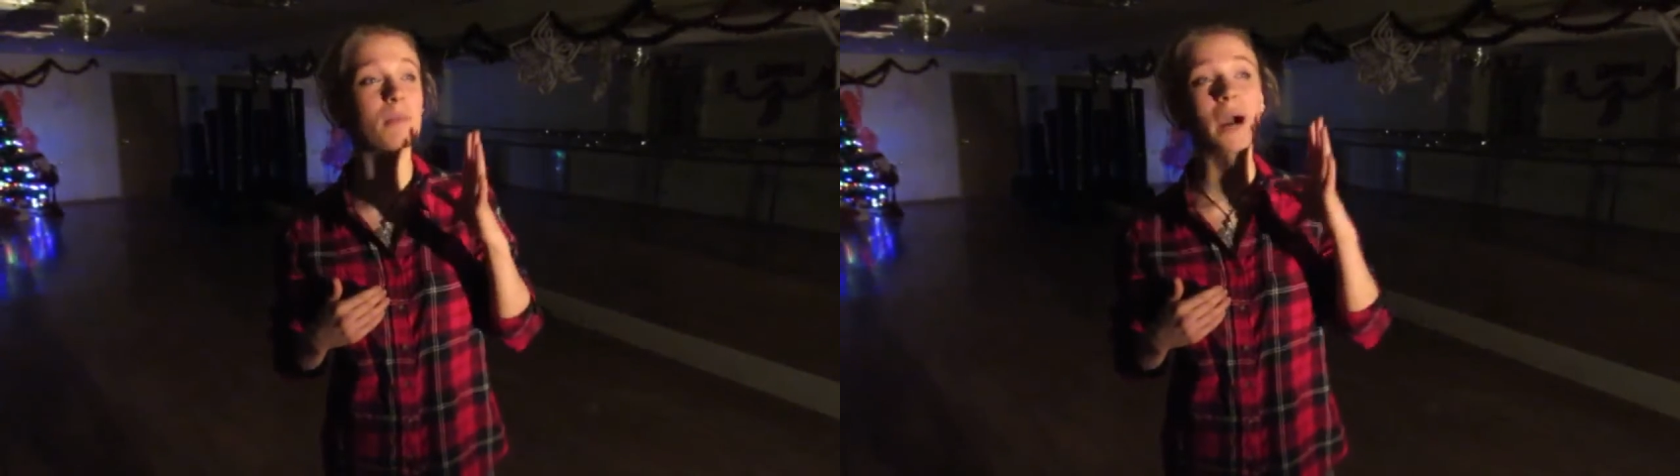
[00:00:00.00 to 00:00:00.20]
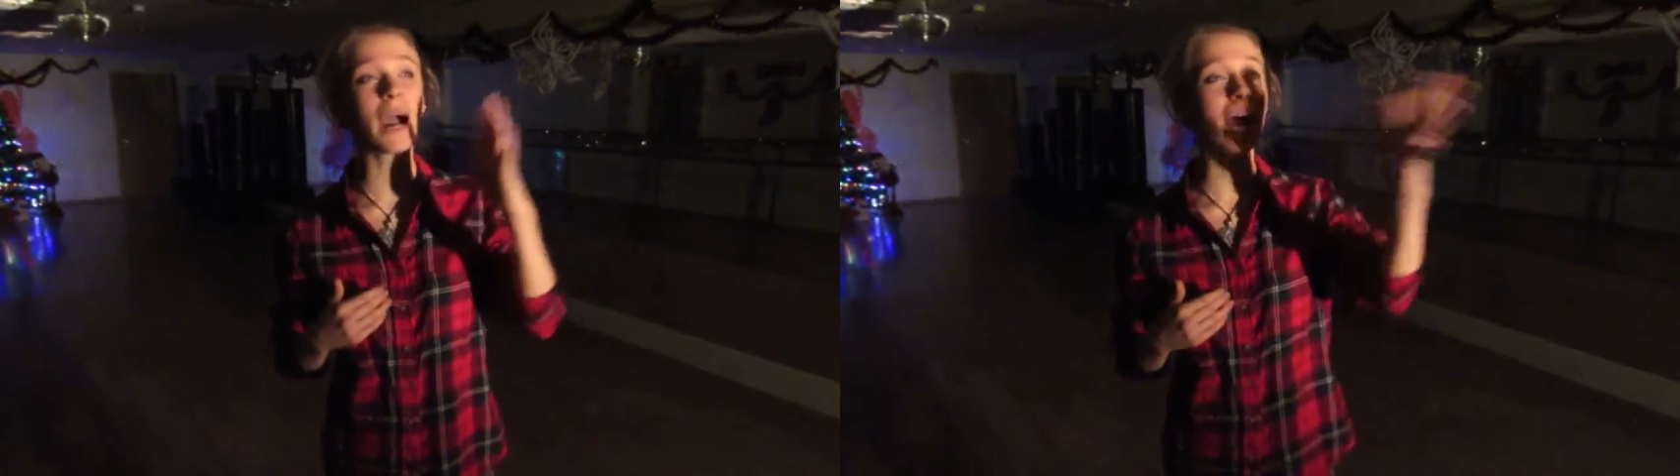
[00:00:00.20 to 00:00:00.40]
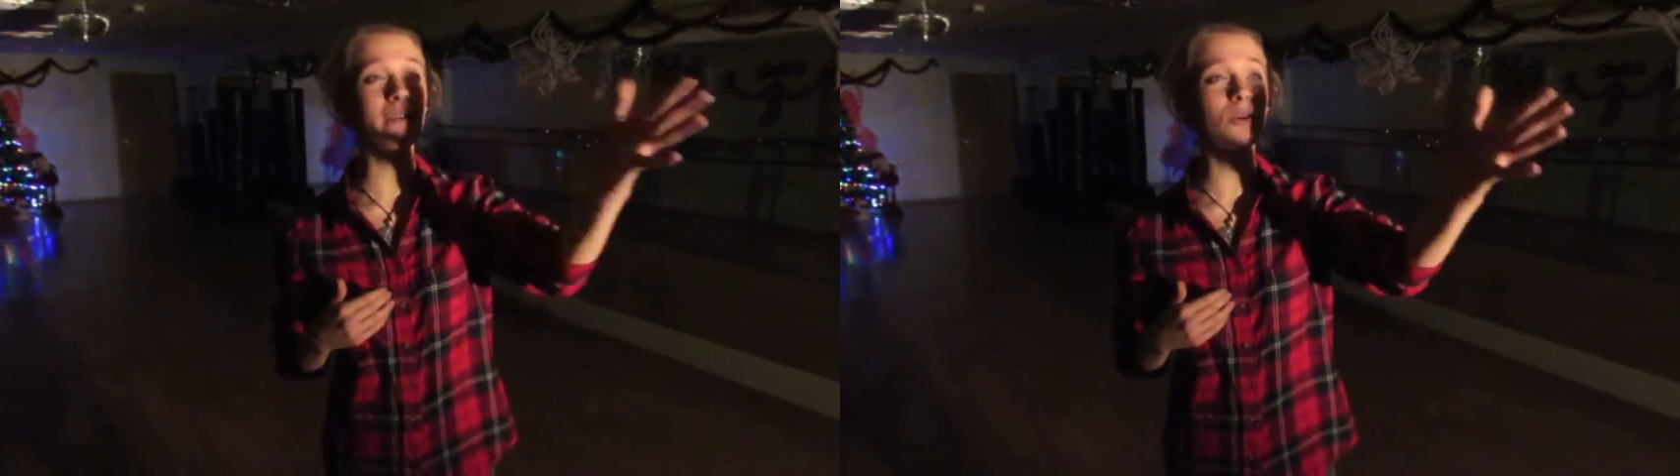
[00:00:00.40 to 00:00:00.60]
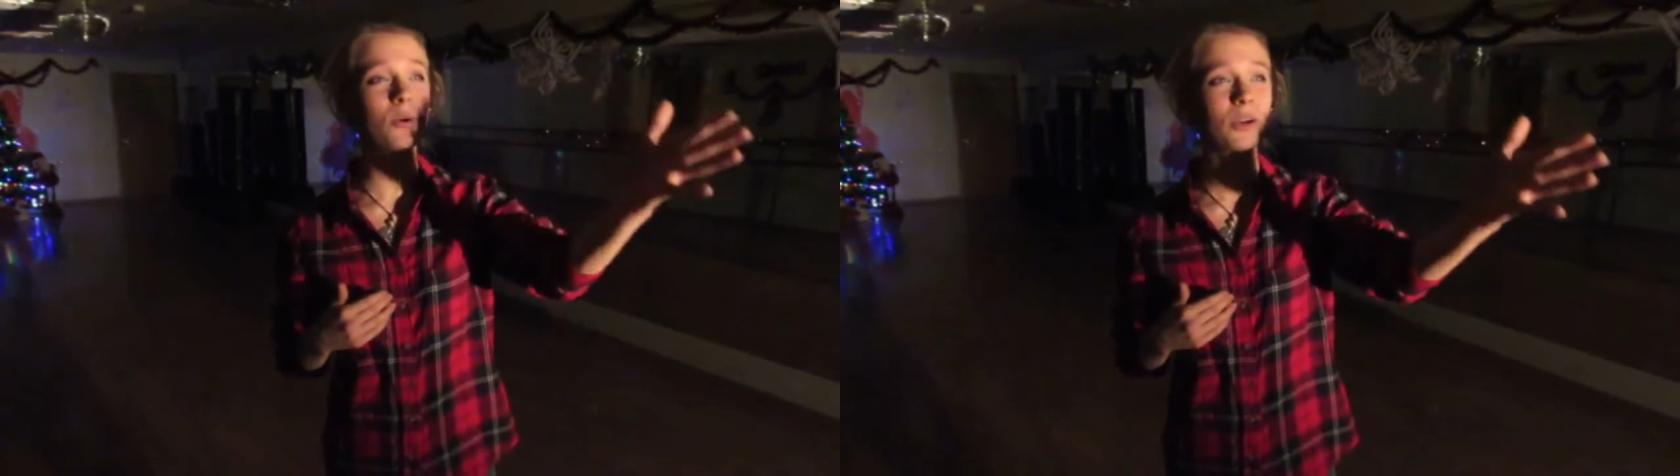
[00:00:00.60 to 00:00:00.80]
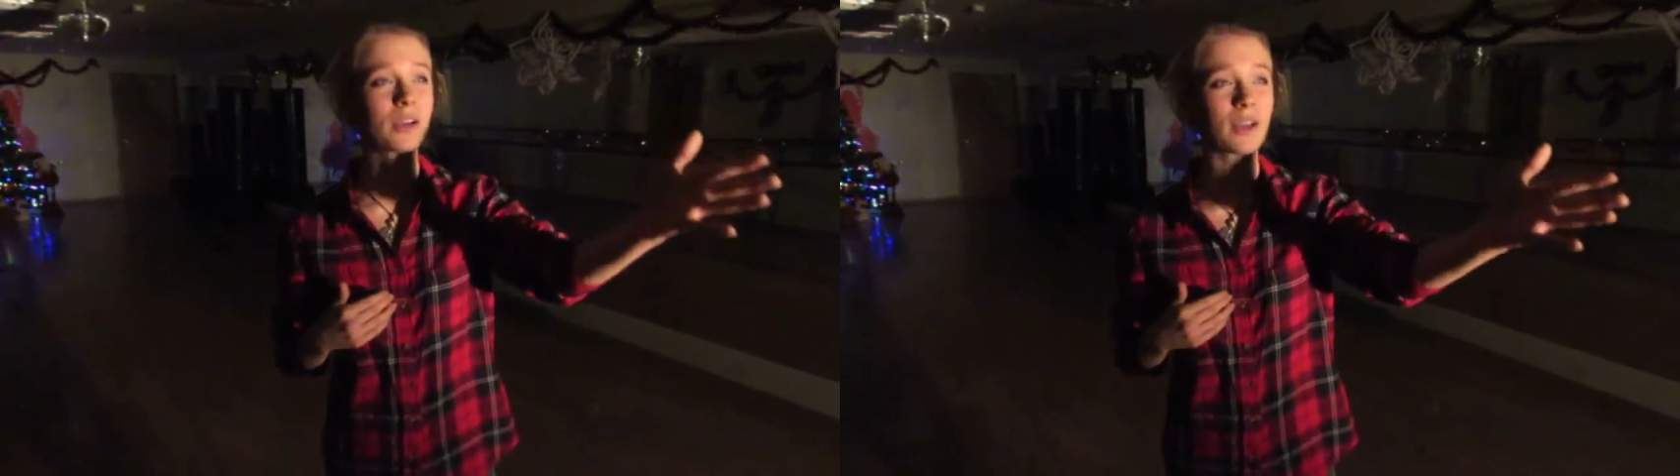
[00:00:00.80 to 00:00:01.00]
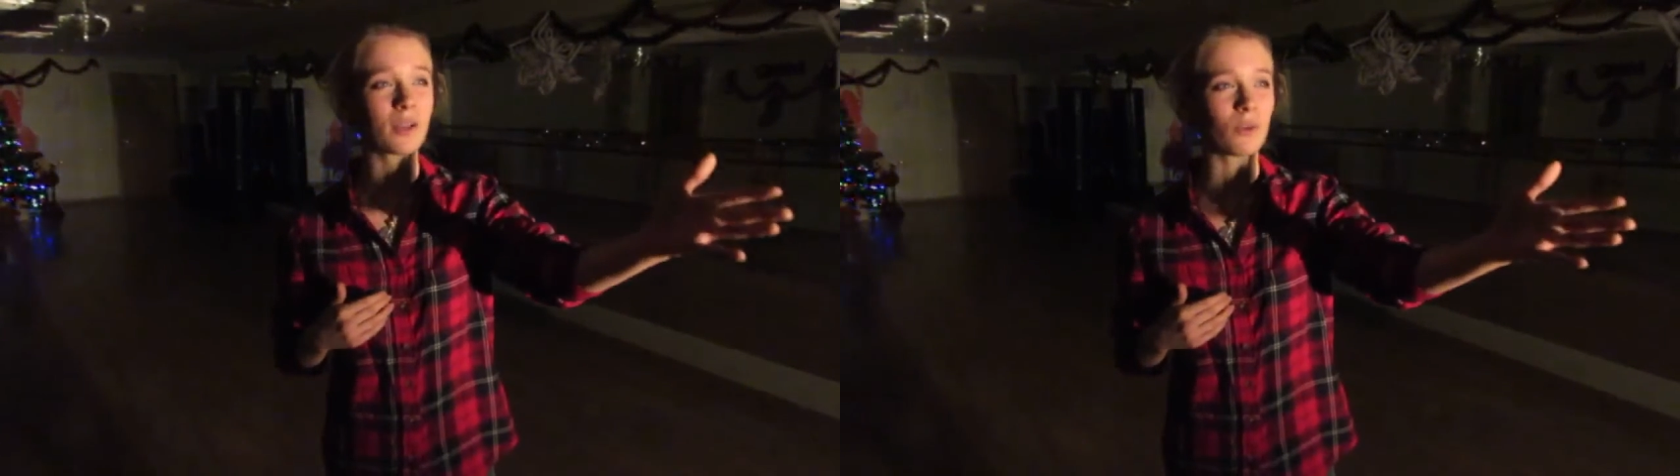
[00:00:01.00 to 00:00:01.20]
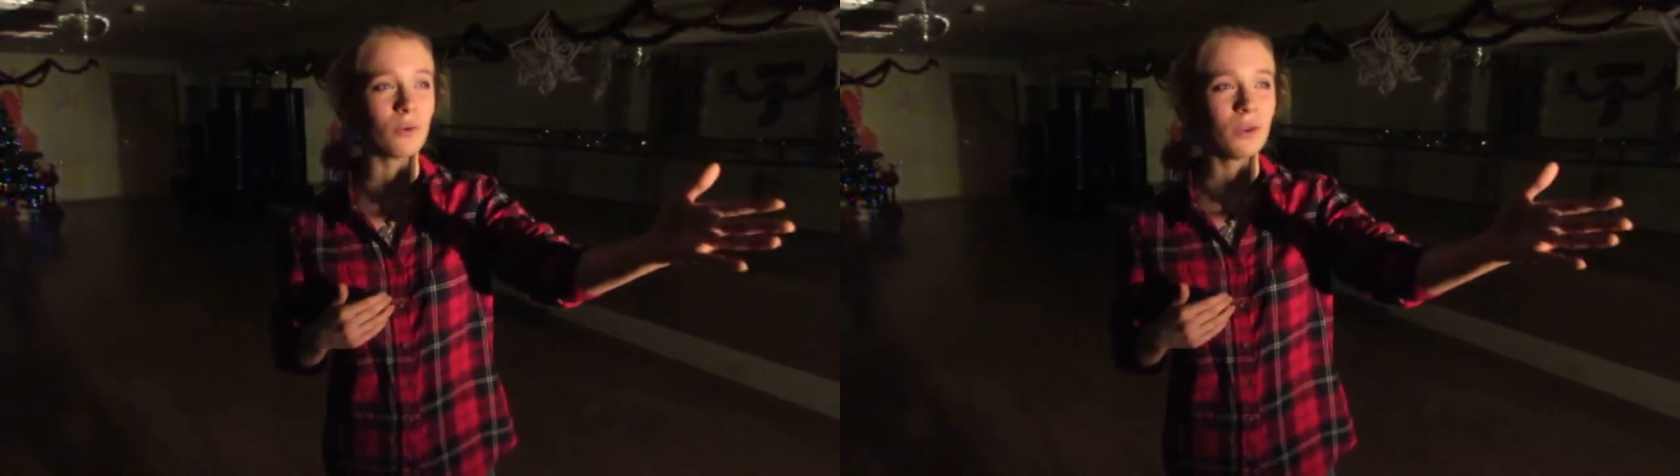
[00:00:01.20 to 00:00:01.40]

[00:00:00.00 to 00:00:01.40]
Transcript: хайву к Хеллу,